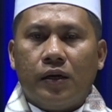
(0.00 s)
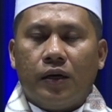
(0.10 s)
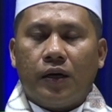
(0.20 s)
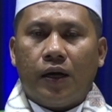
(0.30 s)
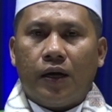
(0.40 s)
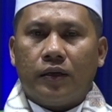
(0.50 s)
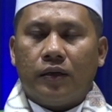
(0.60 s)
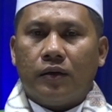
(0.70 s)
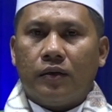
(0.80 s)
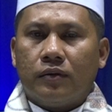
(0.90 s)

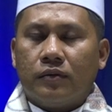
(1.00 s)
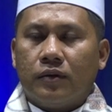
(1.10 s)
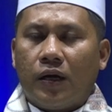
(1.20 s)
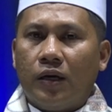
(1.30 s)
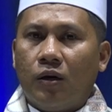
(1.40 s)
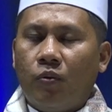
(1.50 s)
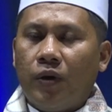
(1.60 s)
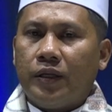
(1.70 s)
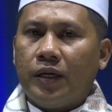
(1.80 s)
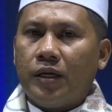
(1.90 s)
dengan
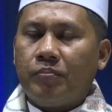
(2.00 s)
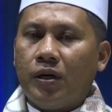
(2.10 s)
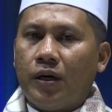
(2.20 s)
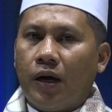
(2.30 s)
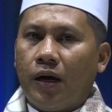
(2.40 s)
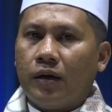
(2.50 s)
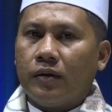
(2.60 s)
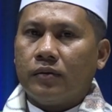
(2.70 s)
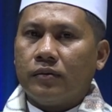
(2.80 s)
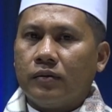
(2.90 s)
android yang dipegang,
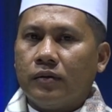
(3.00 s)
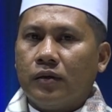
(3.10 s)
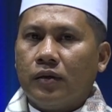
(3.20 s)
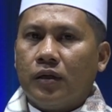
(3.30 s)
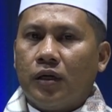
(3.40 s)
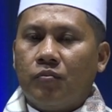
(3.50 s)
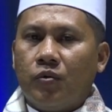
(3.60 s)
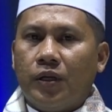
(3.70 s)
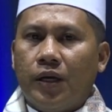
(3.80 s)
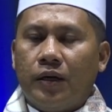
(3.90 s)

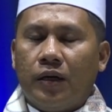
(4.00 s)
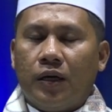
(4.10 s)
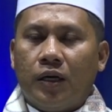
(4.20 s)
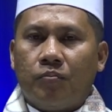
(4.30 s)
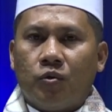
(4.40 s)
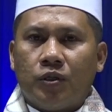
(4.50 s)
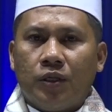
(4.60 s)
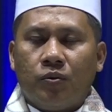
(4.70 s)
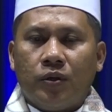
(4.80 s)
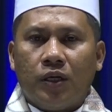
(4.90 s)
kemudian dengan
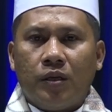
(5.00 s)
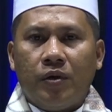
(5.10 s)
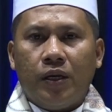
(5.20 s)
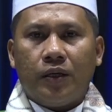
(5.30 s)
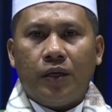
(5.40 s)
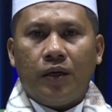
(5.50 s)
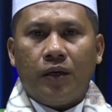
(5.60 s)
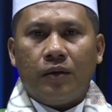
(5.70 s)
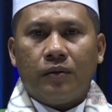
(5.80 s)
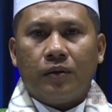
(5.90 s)
deposito yang
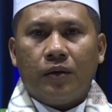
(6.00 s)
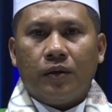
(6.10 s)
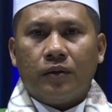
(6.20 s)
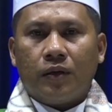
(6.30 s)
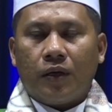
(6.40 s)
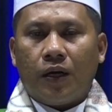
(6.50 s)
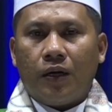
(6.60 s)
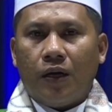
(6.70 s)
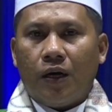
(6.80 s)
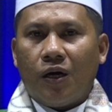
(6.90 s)
dimiliki,
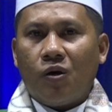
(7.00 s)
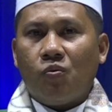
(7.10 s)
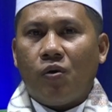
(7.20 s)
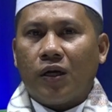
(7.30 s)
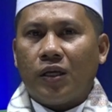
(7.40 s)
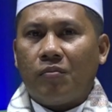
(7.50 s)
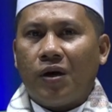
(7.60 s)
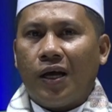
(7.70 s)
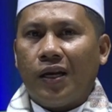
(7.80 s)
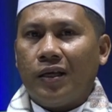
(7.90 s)
terkadang uang yang
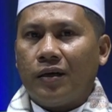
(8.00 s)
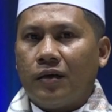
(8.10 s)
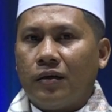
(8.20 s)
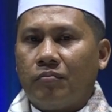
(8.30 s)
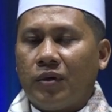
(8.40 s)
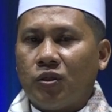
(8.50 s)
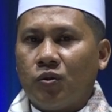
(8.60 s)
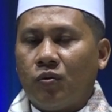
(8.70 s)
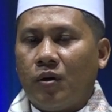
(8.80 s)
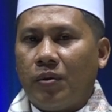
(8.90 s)
mengalir
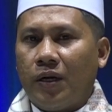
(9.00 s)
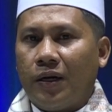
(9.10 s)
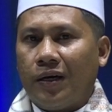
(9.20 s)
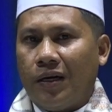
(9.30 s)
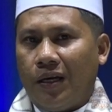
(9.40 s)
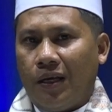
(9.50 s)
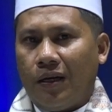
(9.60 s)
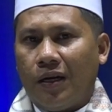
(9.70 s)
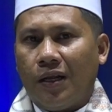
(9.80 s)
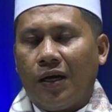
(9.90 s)
masuk kepada
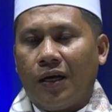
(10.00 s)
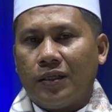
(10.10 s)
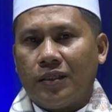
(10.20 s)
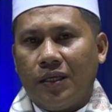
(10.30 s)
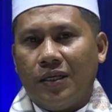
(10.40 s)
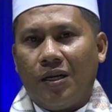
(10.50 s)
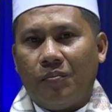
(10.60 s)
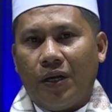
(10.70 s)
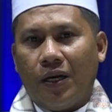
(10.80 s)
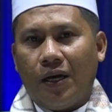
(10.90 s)
rekening adalah hasil
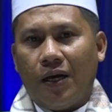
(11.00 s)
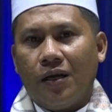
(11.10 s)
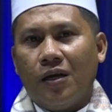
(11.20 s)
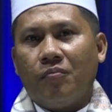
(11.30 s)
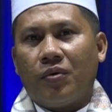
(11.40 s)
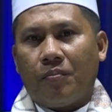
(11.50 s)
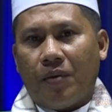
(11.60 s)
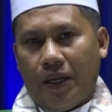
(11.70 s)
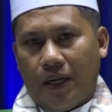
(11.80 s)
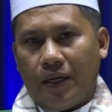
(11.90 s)
daripada
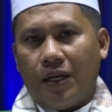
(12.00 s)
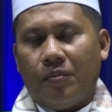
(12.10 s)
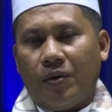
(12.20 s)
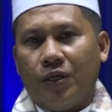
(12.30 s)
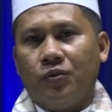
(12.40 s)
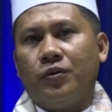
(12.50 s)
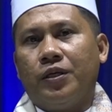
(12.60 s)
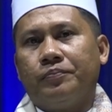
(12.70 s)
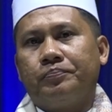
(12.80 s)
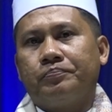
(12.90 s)
permainan daripada judi.